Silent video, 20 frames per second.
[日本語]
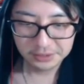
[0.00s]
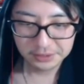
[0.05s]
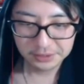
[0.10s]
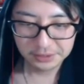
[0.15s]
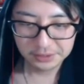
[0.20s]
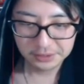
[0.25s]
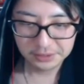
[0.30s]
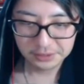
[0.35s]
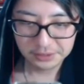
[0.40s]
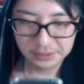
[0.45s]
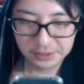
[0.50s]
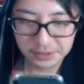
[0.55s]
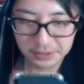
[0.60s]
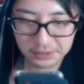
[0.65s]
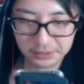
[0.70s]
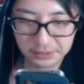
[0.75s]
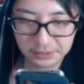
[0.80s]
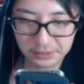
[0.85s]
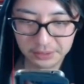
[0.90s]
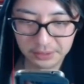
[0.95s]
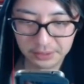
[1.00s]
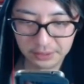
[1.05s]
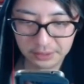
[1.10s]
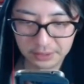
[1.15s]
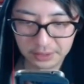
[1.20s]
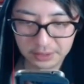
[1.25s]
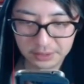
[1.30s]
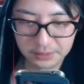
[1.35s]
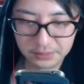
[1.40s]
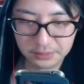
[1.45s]
さ
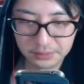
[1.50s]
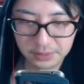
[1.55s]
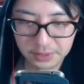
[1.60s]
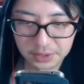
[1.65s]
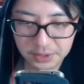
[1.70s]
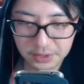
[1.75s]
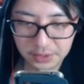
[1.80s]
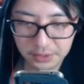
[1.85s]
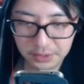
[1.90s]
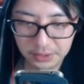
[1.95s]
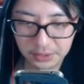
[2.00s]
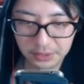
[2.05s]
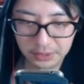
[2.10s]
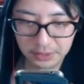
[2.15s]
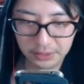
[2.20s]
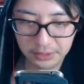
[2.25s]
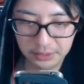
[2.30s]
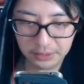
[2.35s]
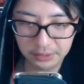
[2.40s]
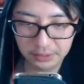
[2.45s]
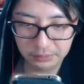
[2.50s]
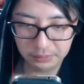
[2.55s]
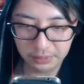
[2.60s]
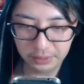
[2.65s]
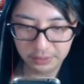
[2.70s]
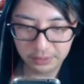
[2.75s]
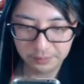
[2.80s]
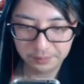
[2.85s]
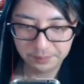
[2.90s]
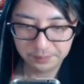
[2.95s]
て回復はしなきゃいけないなこ
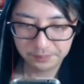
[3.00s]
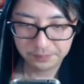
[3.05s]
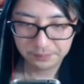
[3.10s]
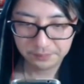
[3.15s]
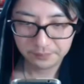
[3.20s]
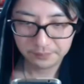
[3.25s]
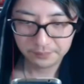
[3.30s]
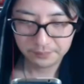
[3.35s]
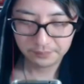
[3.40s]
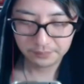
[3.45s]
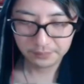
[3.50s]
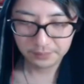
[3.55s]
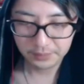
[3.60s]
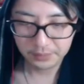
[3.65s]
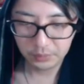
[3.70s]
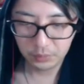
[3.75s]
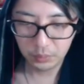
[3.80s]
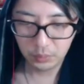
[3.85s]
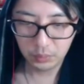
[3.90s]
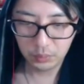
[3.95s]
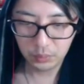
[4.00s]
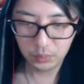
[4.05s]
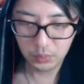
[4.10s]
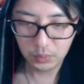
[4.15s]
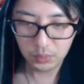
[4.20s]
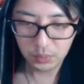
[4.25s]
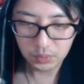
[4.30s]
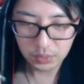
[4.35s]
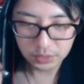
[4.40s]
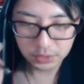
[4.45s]
れ。
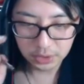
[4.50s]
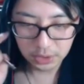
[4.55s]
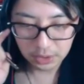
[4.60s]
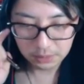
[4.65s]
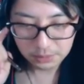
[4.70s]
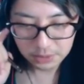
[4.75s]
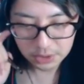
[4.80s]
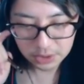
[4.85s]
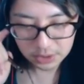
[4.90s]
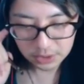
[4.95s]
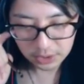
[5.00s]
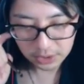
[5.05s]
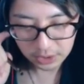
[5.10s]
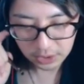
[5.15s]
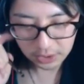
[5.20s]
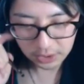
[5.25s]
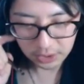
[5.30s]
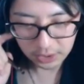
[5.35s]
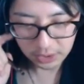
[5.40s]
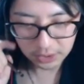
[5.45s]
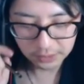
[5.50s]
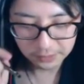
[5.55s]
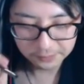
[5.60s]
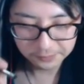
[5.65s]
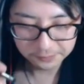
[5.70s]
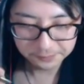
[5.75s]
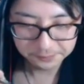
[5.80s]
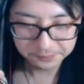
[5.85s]
おお厳しい。